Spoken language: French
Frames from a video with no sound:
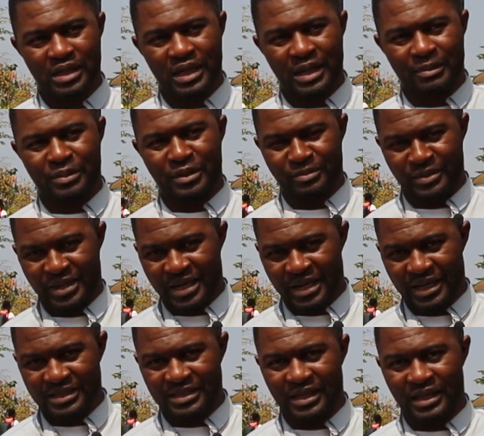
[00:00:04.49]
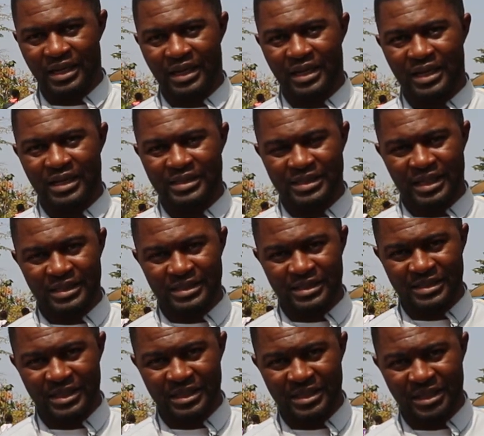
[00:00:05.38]
La première, c'est les
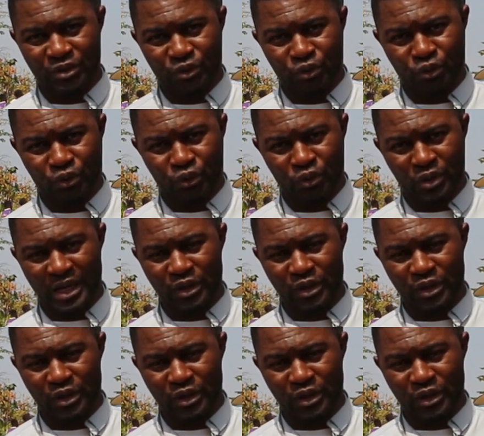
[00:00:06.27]
Saintes Écritures.